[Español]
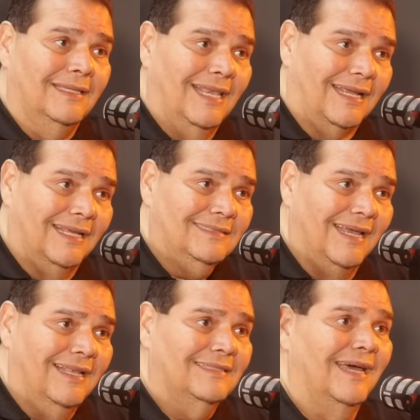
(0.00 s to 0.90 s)
El de la clase
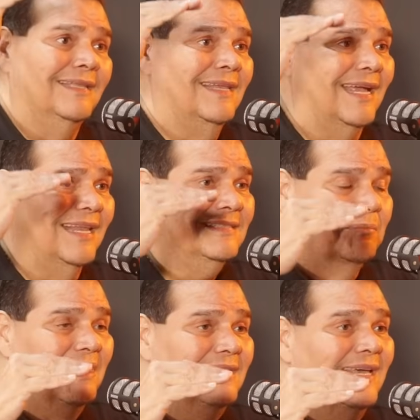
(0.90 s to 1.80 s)
alta, de la clase
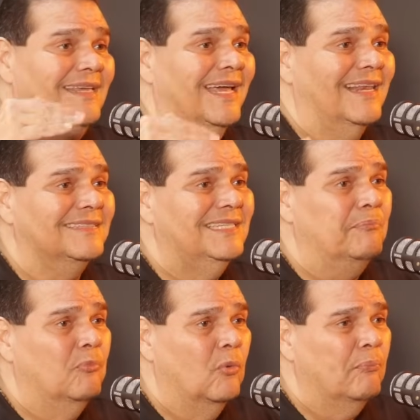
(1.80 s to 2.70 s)
media y la clase
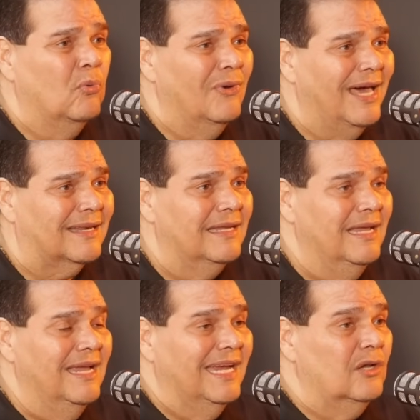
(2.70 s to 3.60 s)
popular.
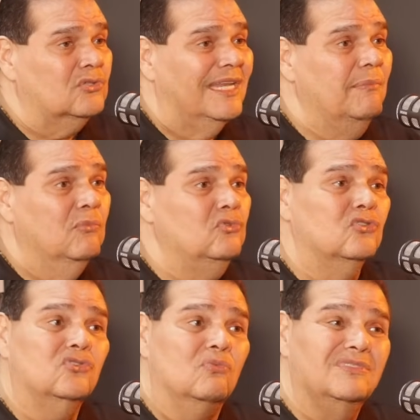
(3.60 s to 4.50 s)
Los tres
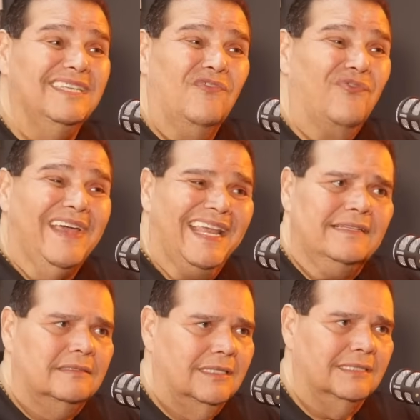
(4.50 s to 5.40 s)
mundos son
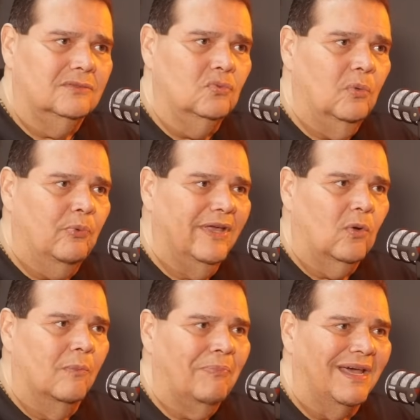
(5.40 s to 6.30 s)
diferentes. Tú no puedes
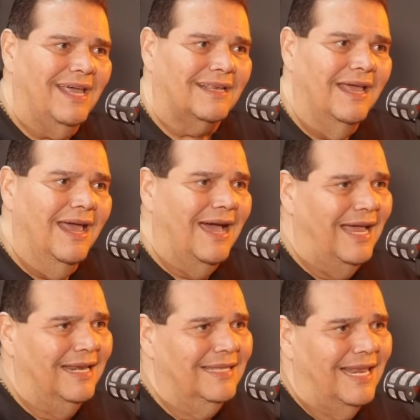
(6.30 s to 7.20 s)
comparar
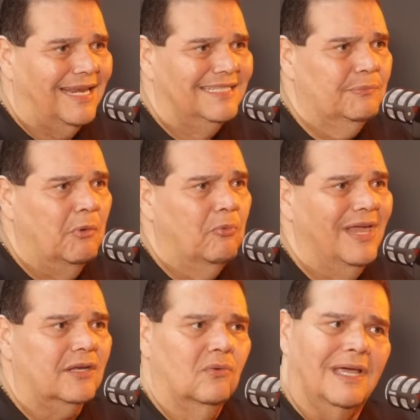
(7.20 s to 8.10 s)
al de la clase
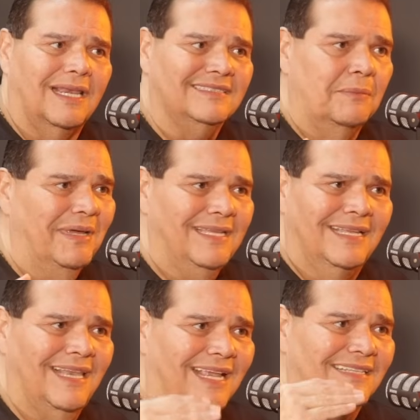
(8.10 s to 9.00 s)
popular con la clase
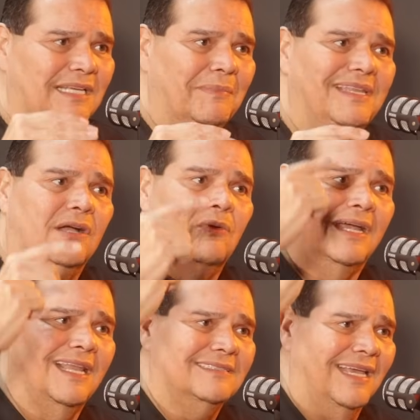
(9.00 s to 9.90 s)
media, de la clase media con la
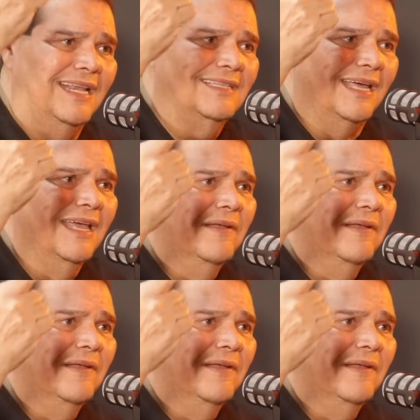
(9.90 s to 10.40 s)
clase alta.